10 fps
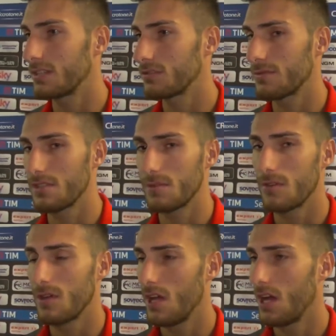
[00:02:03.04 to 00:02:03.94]
adesso
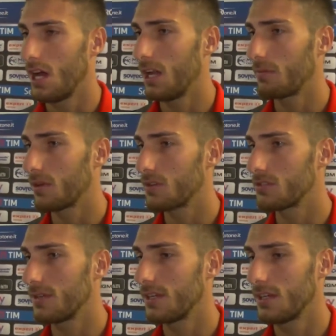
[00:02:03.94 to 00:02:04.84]
pensiamo alla
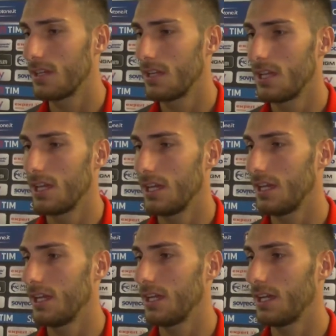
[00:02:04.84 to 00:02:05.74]
prossima.
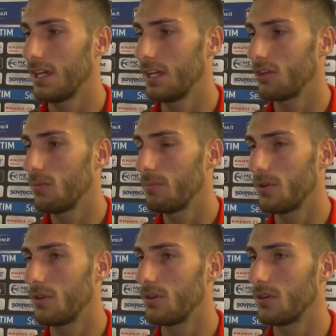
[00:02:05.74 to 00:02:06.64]
E
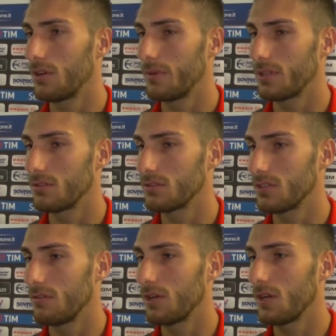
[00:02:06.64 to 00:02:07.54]
dopo, ripeto, se
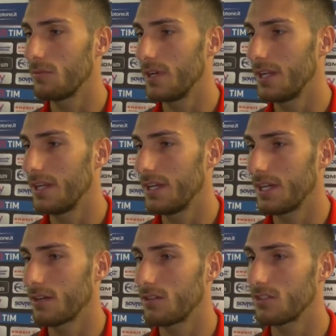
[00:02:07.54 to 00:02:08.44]
lavoriamo
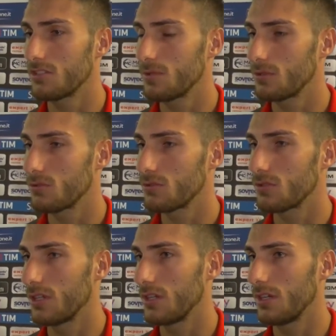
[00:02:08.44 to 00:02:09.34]
bene, con l'atteggiamento
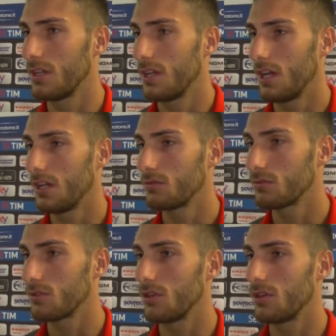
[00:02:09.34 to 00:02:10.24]
giusto e
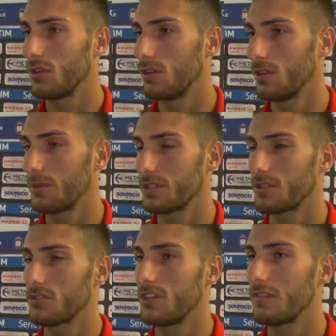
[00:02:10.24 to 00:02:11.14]
tutto, le
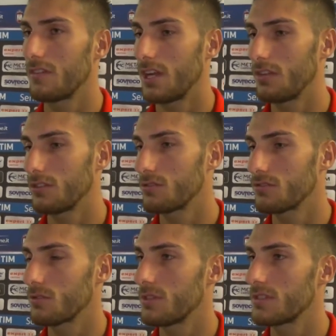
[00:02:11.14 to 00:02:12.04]
prestazioni arriveranno di
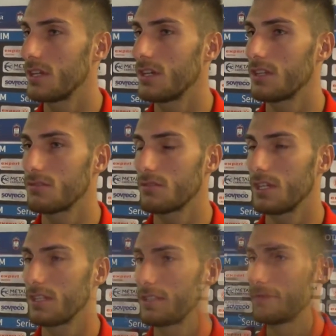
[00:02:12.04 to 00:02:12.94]
conseguenza ai
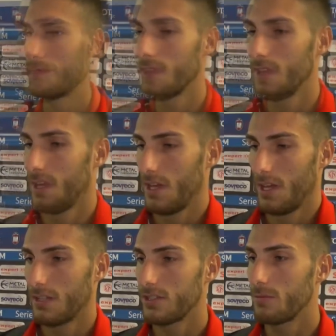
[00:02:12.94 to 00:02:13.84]
risultati.
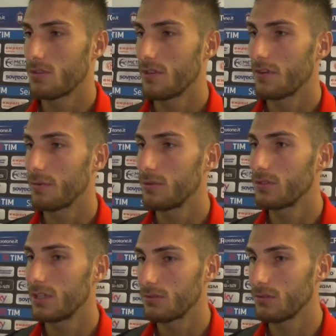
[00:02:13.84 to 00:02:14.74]
C'è cioè, bisogno di far
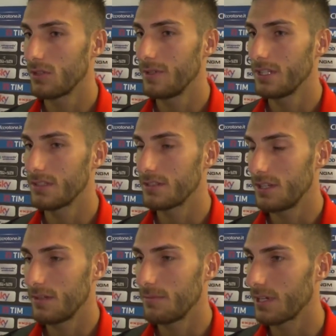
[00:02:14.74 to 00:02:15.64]
punti assolutamente
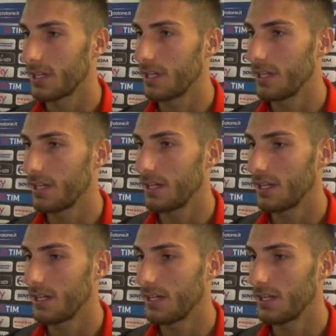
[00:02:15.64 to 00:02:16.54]
sì, perché